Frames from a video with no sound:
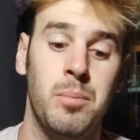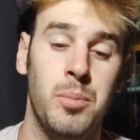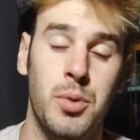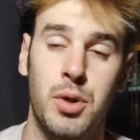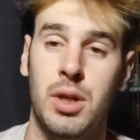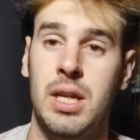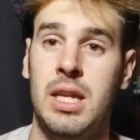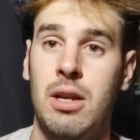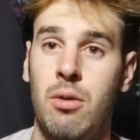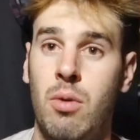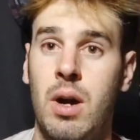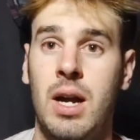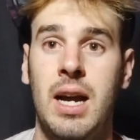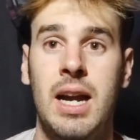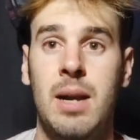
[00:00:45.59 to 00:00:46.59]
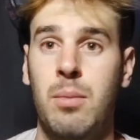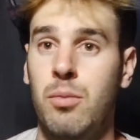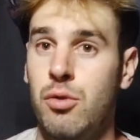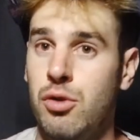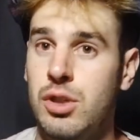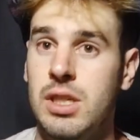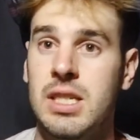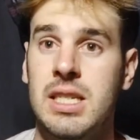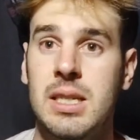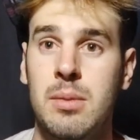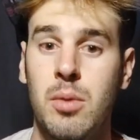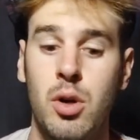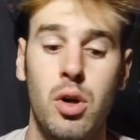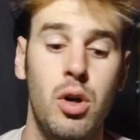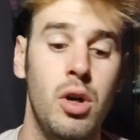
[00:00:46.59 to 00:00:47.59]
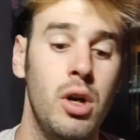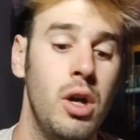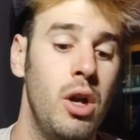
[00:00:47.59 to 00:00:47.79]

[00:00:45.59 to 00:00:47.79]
porque llegó a caer muchísimo,